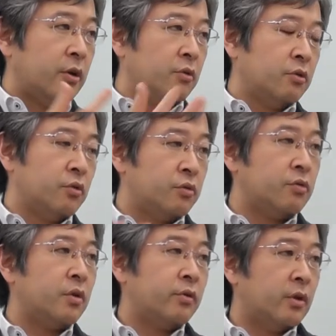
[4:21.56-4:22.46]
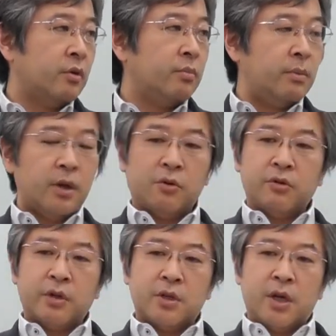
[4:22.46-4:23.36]
のは象徴ですけど、今までどっ
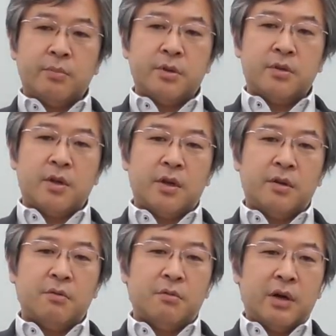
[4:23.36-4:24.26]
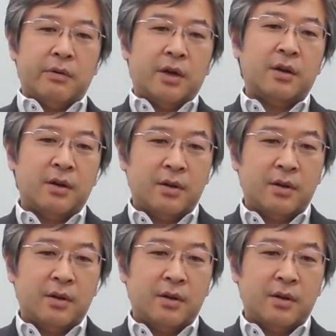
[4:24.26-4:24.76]
ちかサービス提供側